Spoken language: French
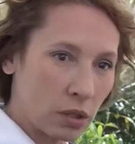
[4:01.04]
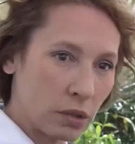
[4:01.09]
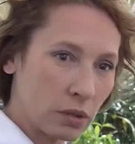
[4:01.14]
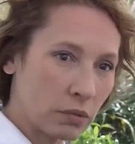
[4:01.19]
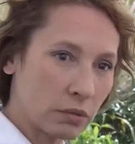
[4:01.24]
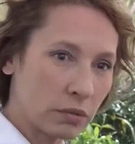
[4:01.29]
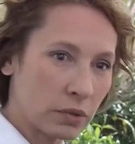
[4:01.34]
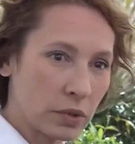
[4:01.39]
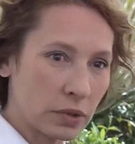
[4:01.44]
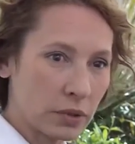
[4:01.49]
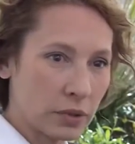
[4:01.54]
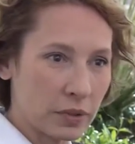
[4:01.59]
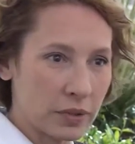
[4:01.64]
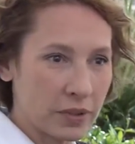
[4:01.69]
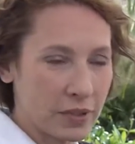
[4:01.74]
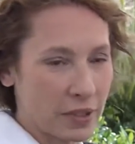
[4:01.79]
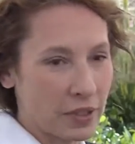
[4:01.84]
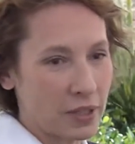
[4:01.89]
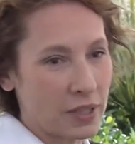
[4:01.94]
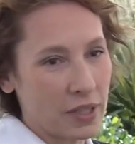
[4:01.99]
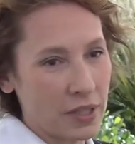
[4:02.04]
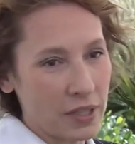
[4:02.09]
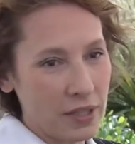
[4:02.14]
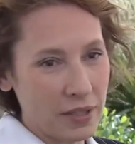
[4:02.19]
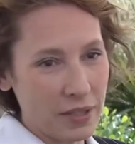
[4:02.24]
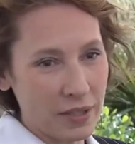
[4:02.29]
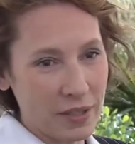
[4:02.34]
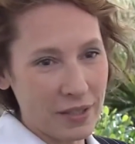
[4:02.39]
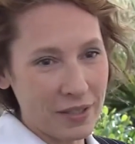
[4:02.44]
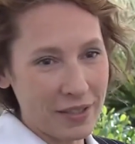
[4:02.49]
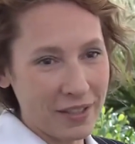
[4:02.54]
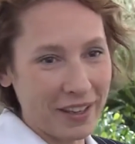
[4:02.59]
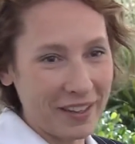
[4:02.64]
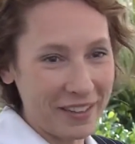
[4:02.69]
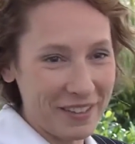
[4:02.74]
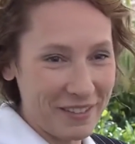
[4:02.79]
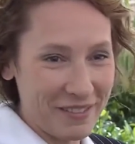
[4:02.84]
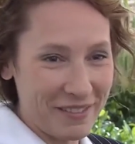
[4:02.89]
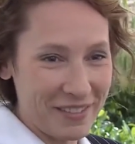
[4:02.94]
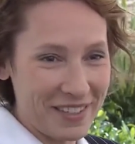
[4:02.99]
Donc euh, c'était très
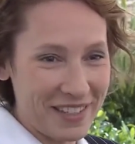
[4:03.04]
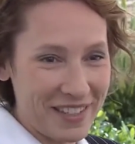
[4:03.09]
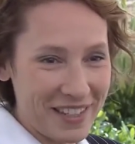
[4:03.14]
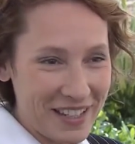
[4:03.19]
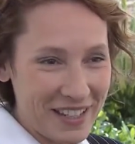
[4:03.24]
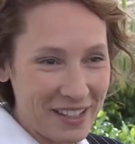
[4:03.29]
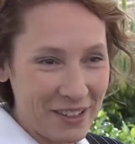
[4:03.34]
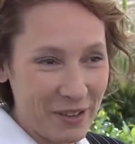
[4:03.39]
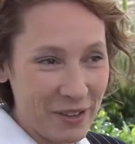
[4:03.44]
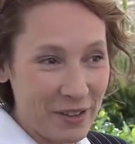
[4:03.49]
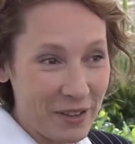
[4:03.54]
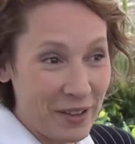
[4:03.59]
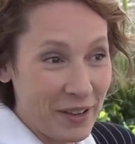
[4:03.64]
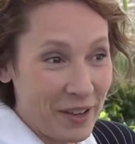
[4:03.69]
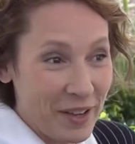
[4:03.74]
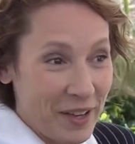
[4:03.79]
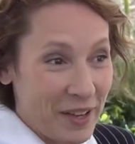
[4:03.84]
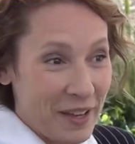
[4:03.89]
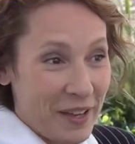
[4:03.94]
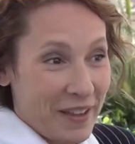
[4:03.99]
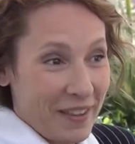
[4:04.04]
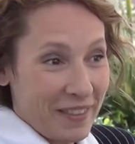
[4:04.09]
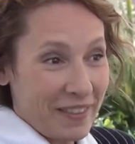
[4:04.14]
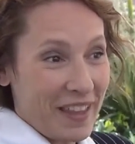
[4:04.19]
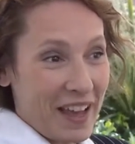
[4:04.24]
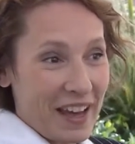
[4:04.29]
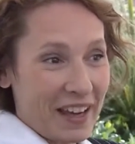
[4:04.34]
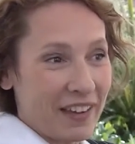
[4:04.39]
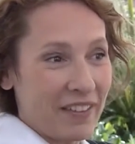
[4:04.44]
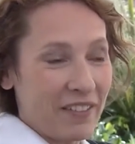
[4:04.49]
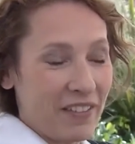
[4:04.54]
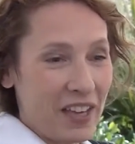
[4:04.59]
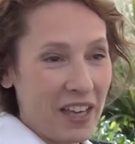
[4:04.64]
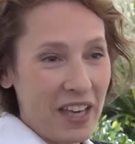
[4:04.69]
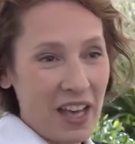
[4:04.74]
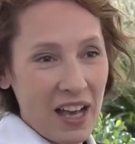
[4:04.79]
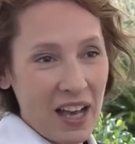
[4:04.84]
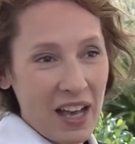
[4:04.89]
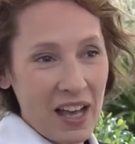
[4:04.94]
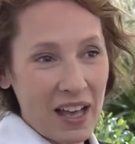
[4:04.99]
difficile d'arriver
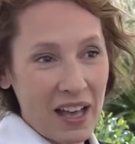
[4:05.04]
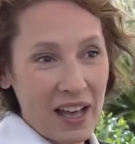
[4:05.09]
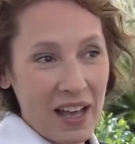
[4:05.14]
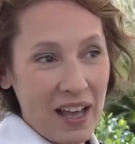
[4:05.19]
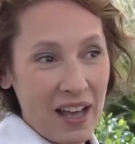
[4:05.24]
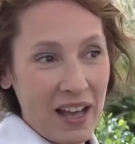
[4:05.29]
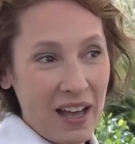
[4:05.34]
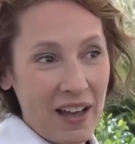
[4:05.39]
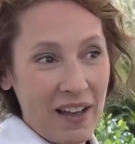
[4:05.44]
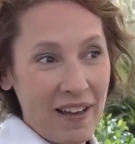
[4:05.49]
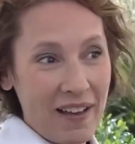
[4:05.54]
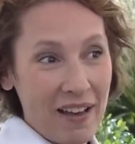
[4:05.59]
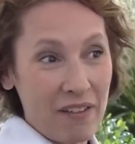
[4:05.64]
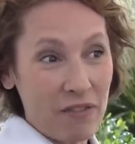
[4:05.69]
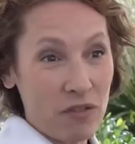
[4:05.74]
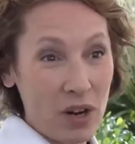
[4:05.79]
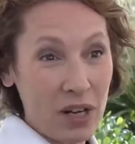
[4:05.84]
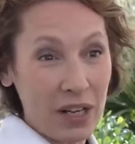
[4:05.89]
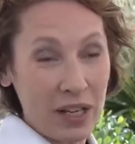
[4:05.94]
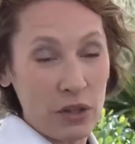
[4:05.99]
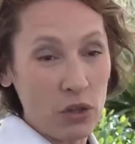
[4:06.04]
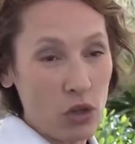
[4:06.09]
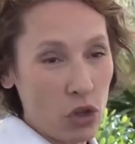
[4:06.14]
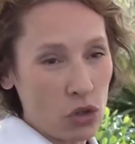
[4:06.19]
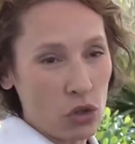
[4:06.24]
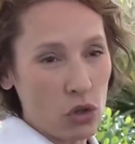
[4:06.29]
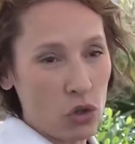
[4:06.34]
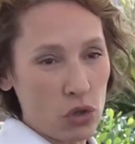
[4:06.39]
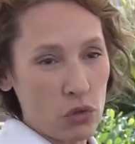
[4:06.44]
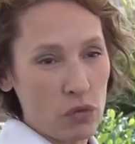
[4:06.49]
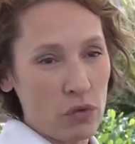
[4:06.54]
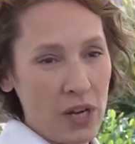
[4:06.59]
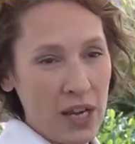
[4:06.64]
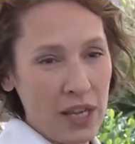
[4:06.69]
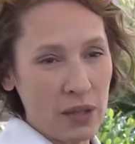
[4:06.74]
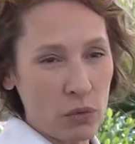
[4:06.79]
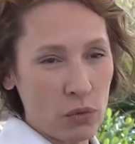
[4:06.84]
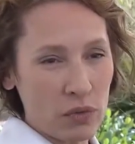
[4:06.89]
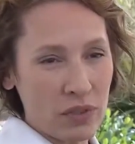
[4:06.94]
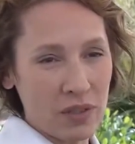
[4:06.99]
à, avoir les notes que je voulais.
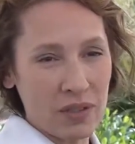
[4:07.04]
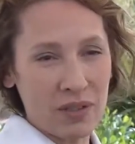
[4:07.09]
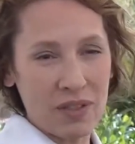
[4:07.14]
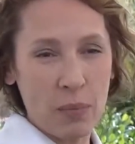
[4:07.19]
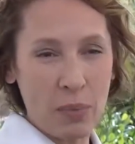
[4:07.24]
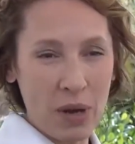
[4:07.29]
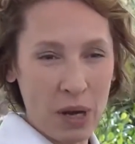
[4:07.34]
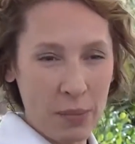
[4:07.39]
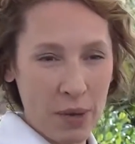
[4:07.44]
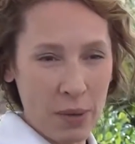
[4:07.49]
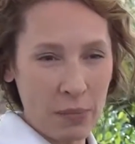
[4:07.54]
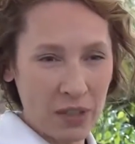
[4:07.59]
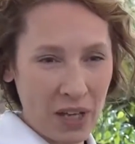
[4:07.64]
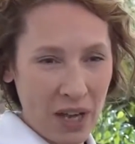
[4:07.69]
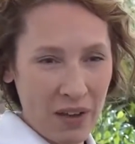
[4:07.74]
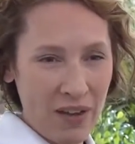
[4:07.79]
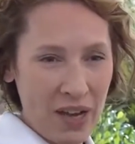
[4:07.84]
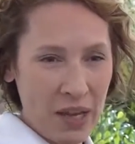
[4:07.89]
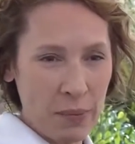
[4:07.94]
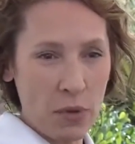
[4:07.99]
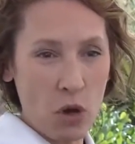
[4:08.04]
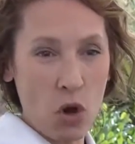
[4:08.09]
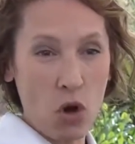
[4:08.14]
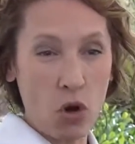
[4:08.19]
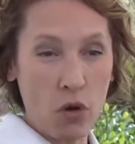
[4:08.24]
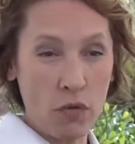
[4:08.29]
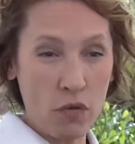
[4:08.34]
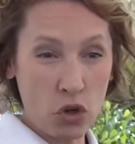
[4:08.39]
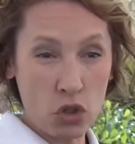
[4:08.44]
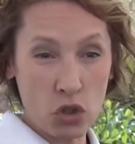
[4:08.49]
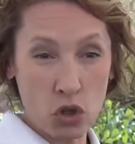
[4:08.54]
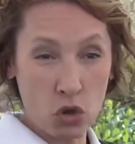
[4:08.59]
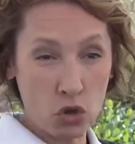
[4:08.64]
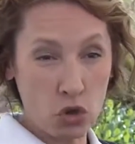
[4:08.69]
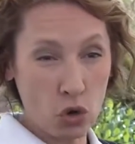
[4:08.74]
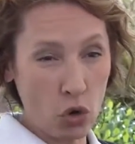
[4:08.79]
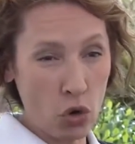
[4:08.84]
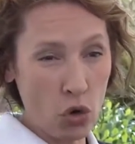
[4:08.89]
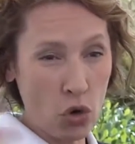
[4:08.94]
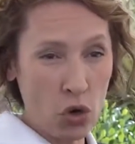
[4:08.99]
Donc c'est pas le même travail. Mais en revanche,
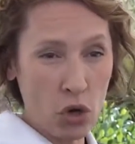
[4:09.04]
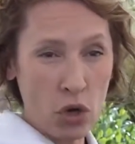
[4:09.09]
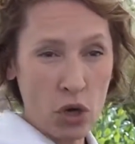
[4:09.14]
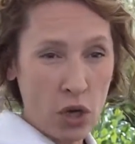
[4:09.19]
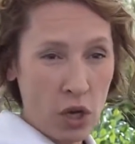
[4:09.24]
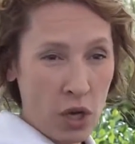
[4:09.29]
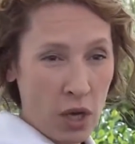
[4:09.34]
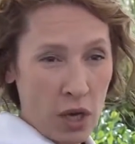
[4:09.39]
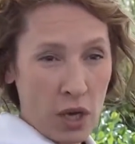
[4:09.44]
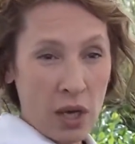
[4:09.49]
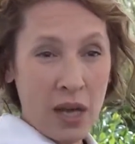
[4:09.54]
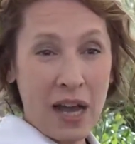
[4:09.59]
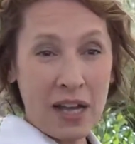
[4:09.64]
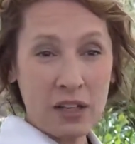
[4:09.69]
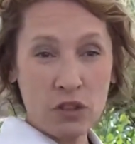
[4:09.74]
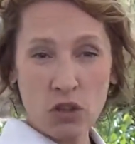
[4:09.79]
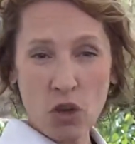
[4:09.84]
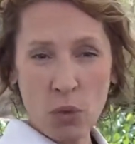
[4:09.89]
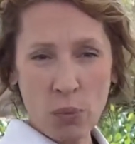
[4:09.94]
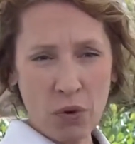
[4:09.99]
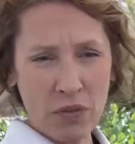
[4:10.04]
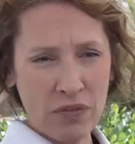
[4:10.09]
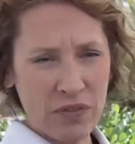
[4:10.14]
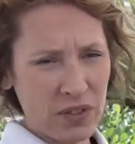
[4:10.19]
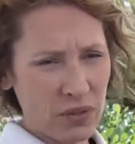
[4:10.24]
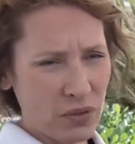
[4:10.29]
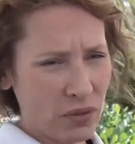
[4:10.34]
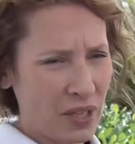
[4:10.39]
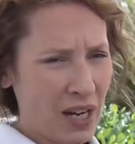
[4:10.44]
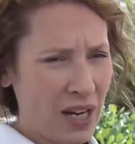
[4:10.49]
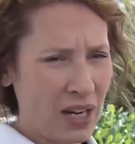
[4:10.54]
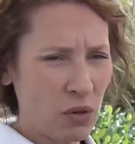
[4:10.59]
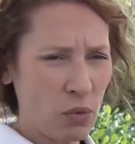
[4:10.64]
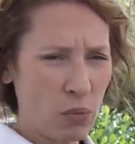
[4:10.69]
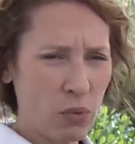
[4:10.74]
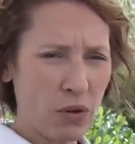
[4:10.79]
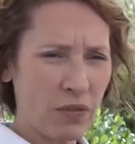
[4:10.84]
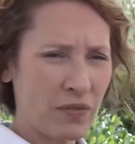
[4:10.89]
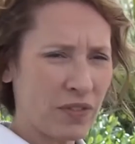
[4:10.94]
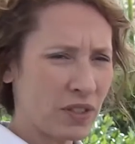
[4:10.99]
entre eux, acteurs professionnels, non
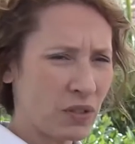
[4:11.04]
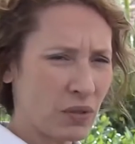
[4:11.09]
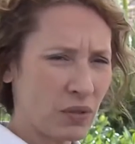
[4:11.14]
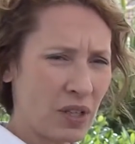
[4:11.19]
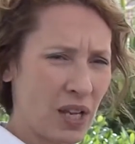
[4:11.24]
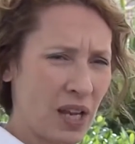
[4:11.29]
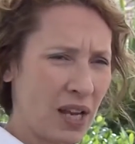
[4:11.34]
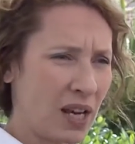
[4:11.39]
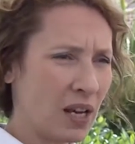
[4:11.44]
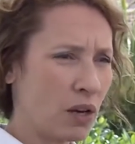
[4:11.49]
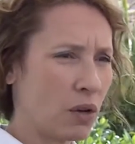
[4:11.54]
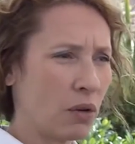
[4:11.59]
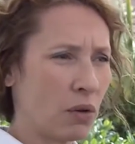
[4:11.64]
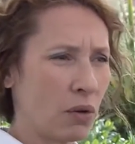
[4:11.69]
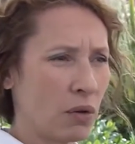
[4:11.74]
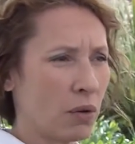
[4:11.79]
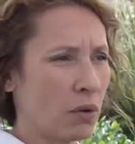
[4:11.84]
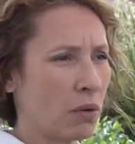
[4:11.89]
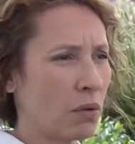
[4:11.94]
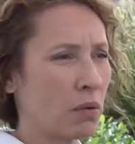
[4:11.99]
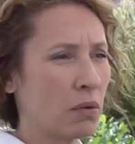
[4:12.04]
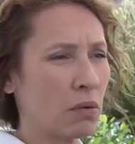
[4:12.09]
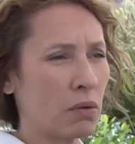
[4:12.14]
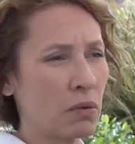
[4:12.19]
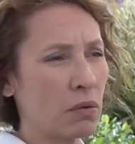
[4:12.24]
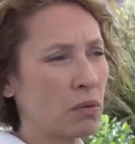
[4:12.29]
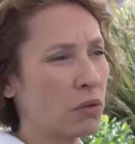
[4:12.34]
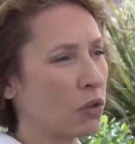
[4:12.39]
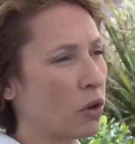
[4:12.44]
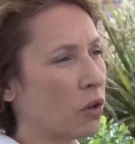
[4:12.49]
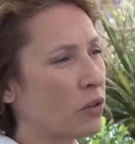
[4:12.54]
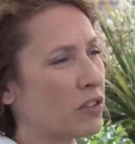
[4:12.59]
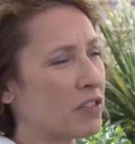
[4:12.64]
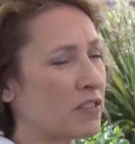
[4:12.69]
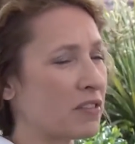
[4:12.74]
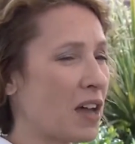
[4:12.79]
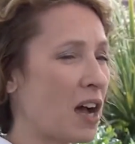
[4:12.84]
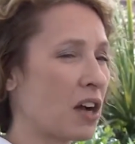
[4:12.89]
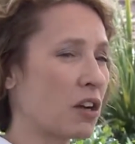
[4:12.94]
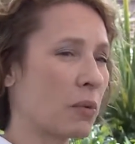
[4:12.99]
professionnels, euh, une grande
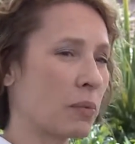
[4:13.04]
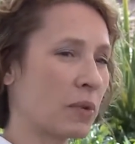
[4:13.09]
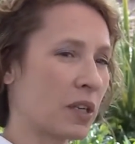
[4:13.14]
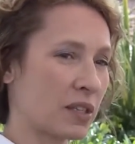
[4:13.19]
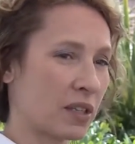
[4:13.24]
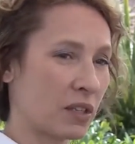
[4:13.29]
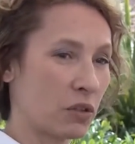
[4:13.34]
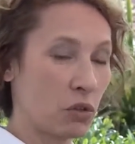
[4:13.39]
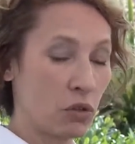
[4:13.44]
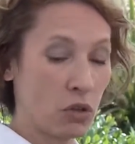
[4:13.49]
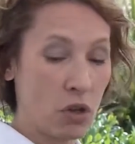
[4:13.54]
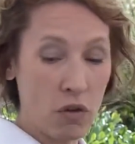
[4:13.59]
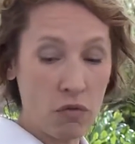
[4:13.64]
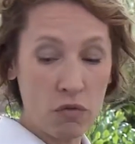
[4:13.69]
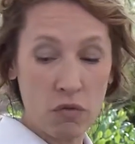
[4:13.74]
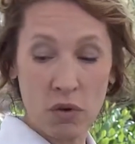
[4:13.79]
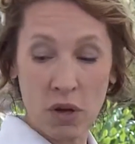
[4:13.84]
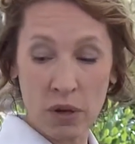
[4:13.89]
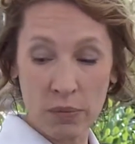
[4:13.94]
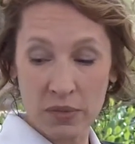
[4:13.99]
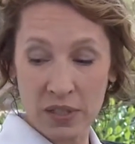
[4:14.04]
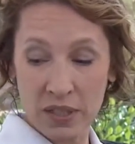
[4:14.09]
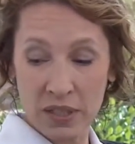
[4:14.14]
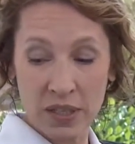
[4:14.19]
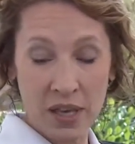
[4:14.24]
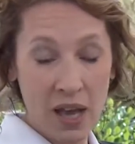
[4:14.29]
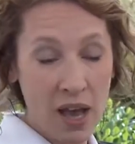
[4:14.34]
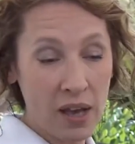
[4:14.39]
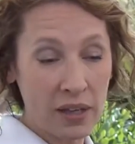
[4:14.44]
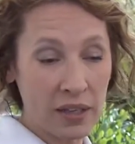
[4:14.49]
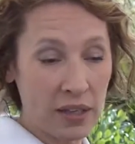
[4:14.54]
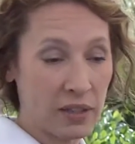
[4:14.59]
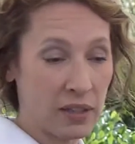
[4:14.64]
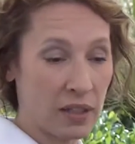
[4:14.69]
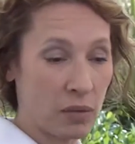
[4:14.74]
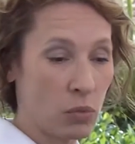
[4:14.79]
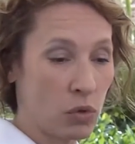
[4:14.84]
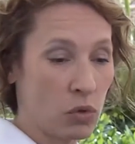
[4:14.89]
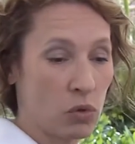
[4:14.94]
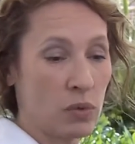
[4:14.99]
star comme Catherine Deneuve ou un petit gars qui
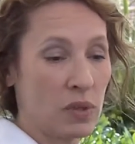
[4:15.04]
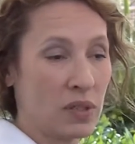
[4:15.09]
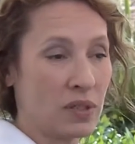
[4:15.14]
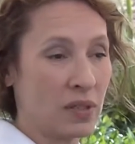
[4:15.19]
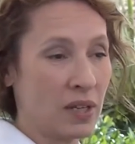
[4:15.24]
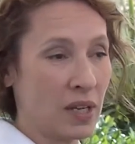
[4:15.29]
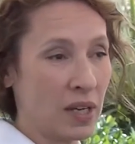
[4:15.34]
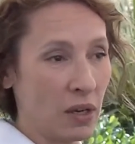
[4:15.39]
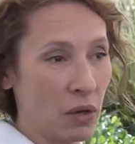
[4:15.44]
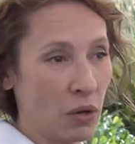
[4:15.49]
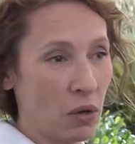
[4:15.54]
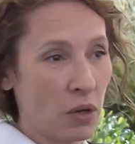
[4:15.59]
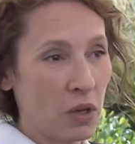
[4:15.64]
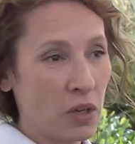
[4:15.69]
était menuisier,